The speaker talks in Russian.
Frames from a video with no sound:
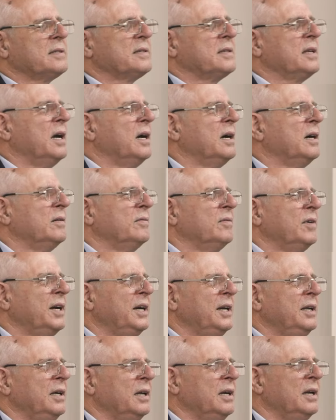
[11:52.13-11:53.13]

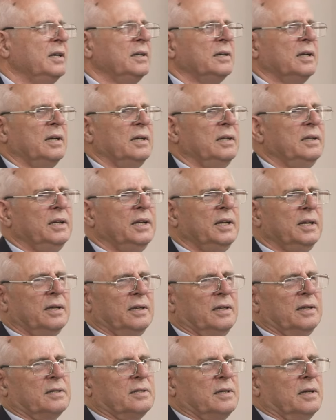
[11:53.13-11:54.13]
заговорили на
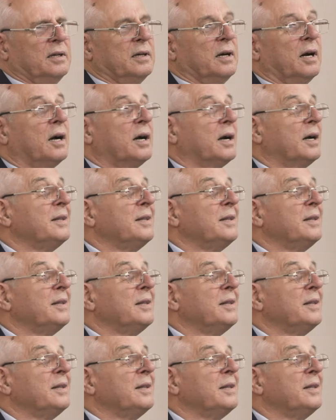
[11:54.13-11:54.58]
иных языках.